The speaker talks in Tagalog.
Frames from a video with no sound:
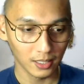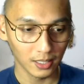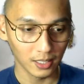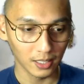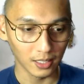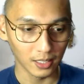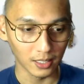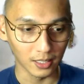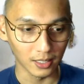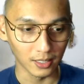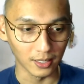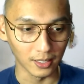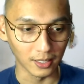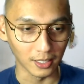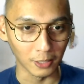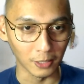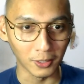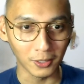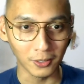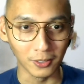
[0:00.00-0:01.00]
Uh, e. ah,
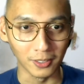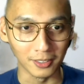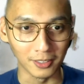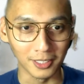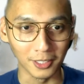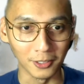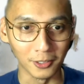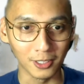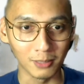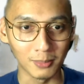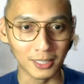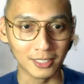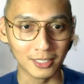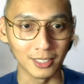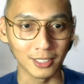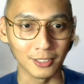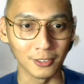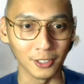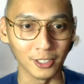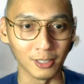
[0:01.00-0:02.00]
ewan ko, siguro mas
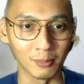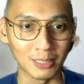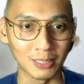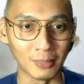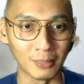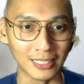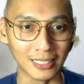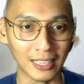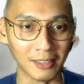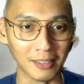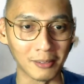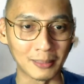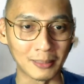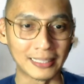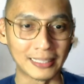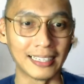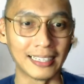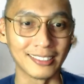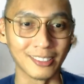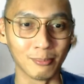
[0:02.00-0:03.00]
gusto ko yung mas mataas, mas
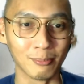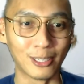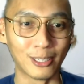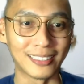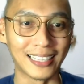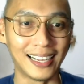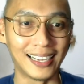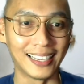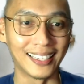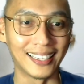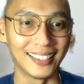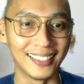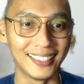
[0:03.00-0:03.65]
mataas yung voltahe.